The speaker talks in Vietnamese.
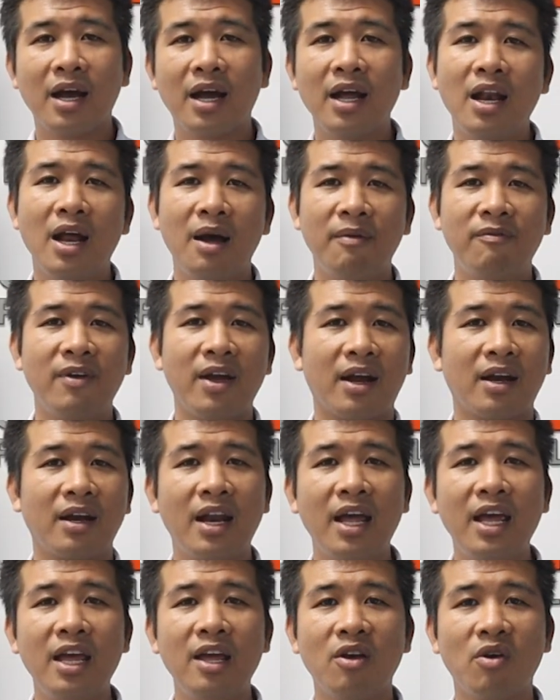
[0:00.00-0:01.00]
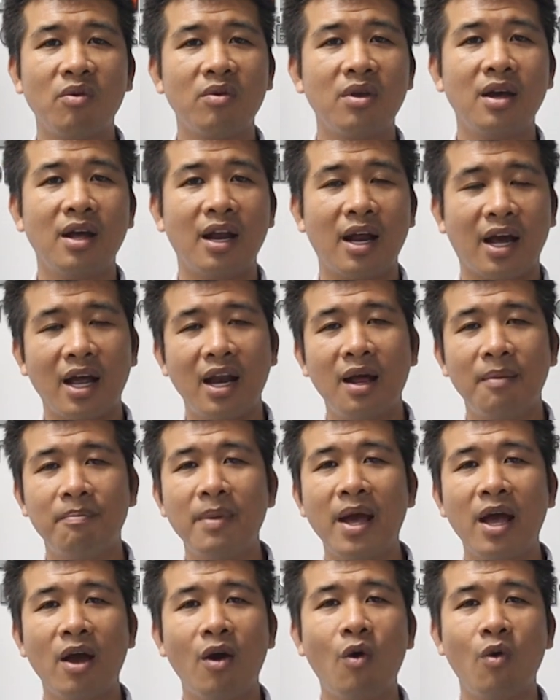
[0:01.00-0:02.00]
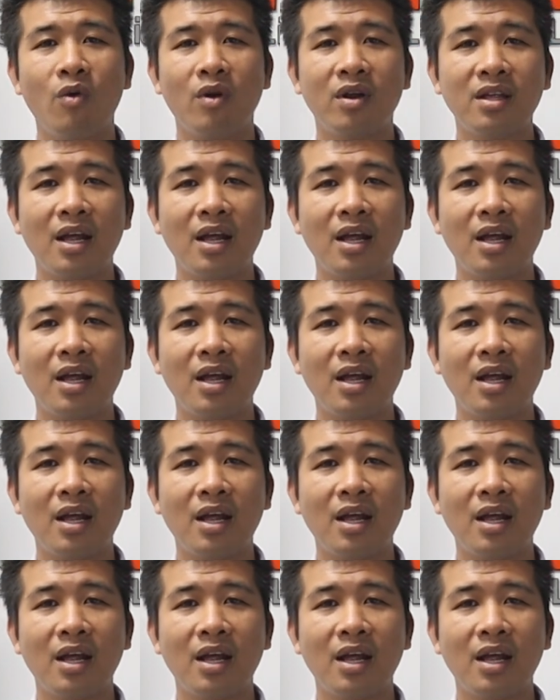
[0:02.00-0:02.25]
cái lớp vẹt ni cũng như là cái lớp PU nó